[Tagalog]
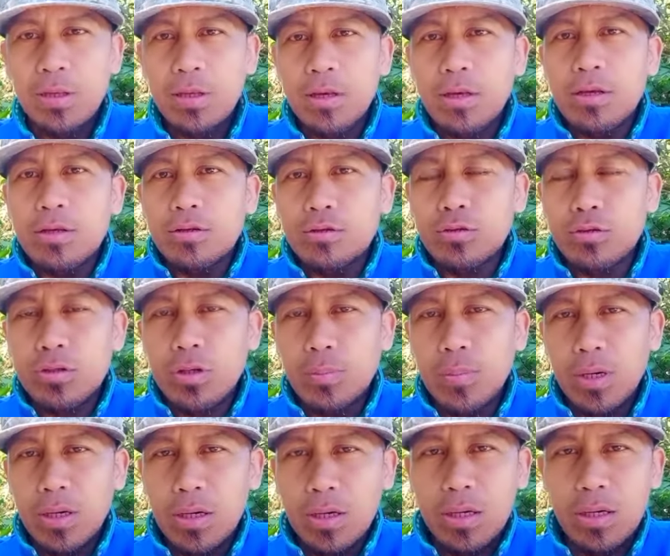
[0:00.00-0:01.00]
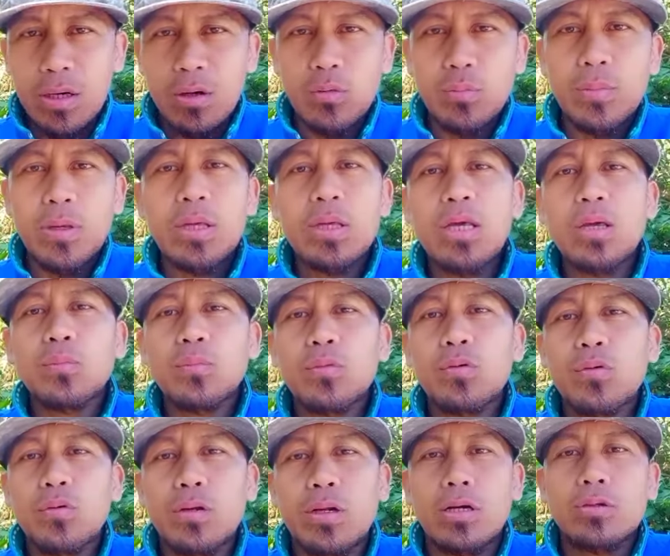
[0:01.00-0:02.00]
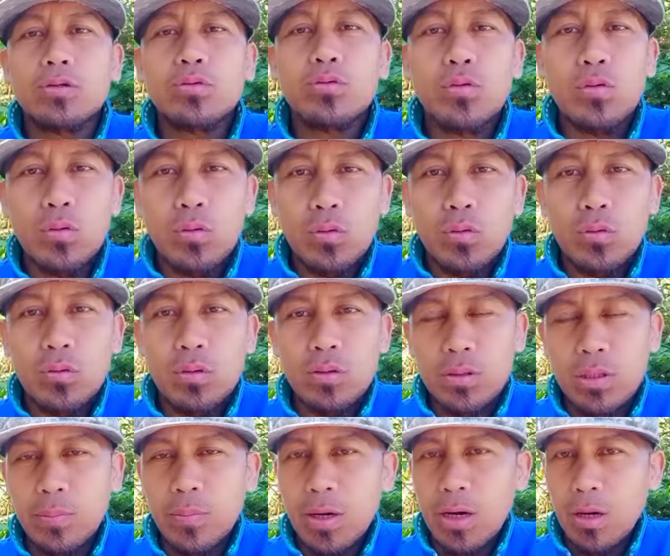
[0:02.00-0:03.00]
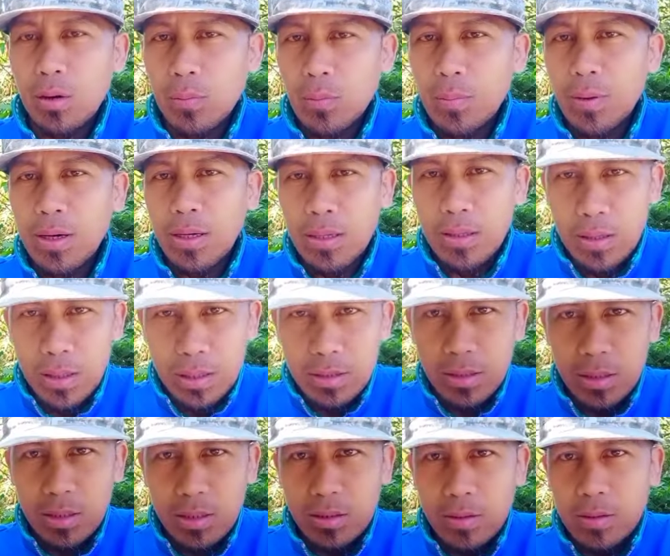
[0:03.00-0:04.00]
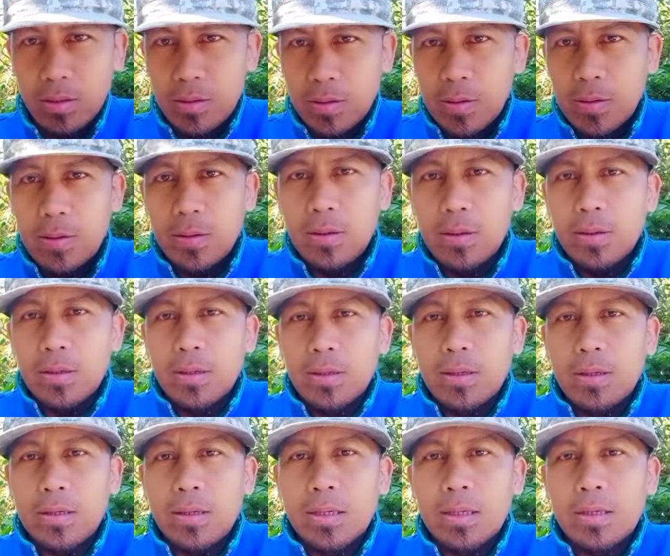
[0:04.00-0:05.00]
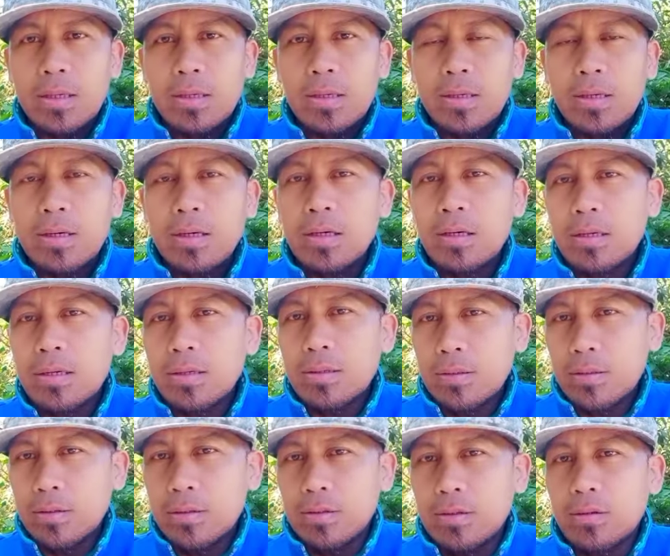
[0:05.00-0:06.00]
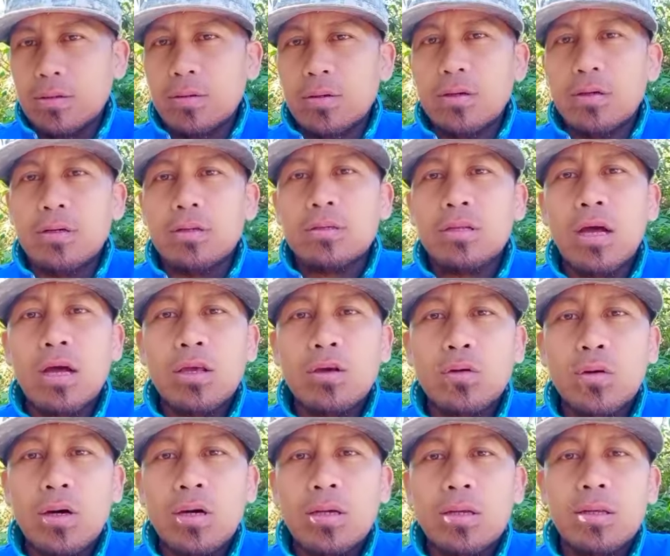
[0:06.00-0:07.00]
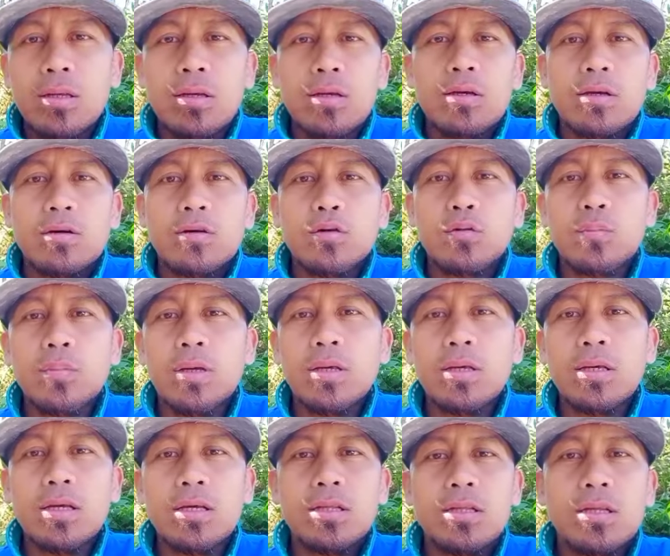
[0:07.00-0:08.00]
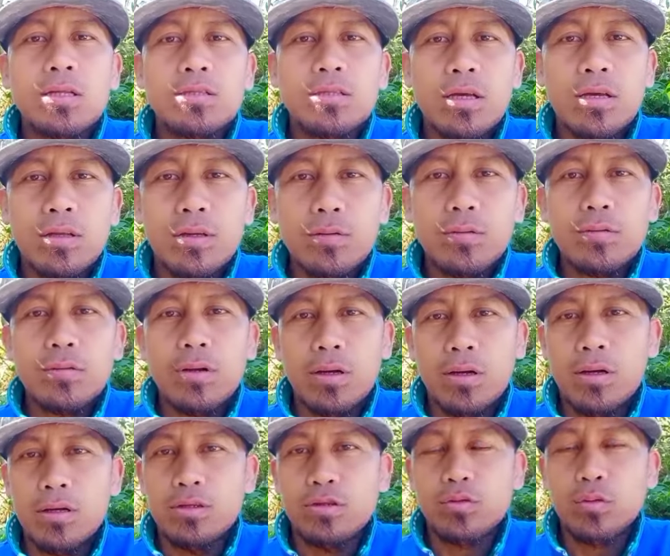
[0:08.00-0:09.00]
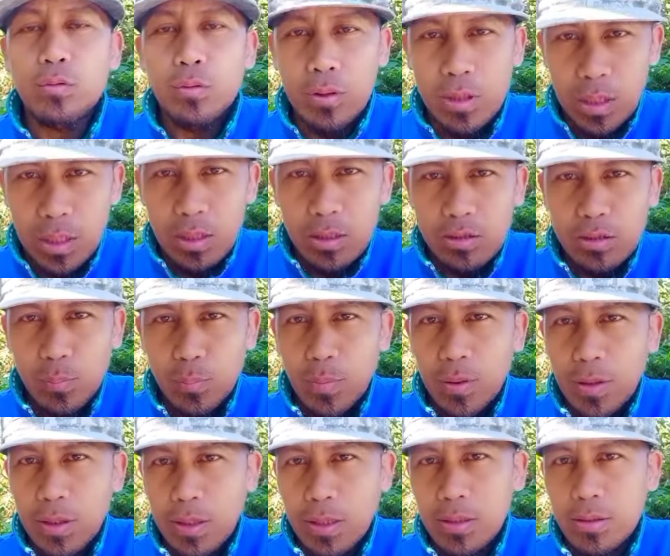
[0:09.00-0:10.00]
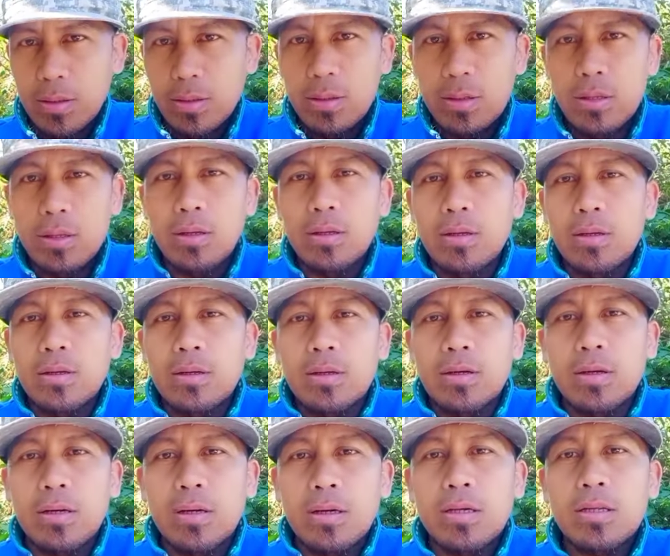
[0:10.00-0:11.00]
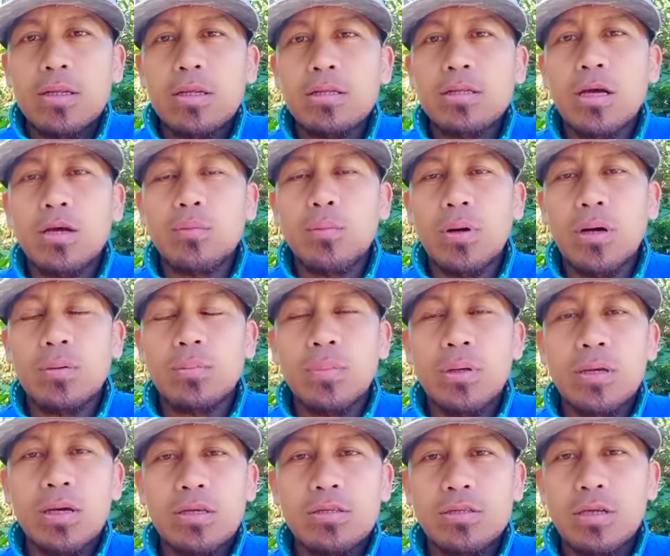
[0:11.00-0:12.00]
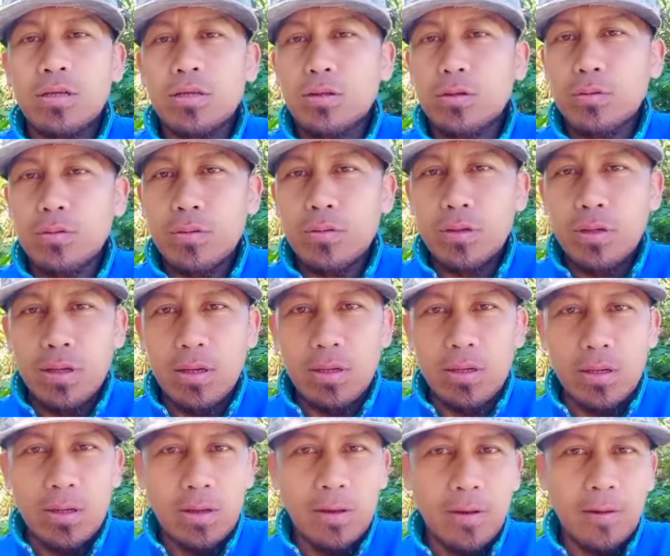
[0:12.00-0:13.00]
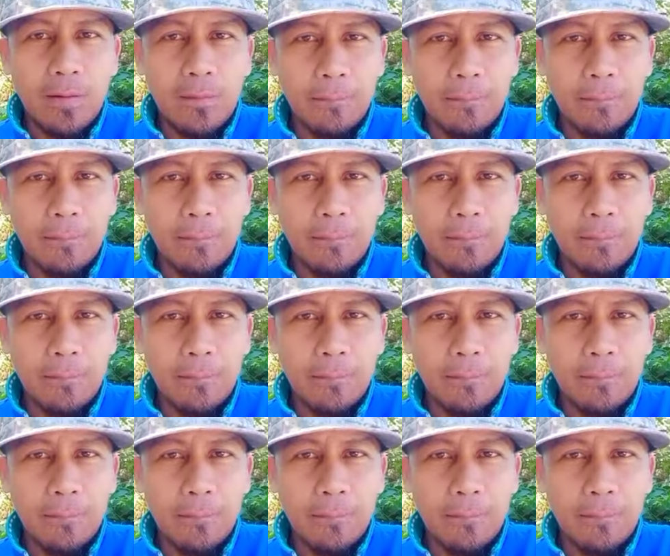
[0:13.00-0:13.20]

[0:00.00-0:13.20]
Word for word: So sa mga humihingi po ng tulong ng mga kababayan natin ay uh, tayo ay humihingi din sa inyo ng suri sapagkat uh, hindi tayo makabigay sa inyo ng uh,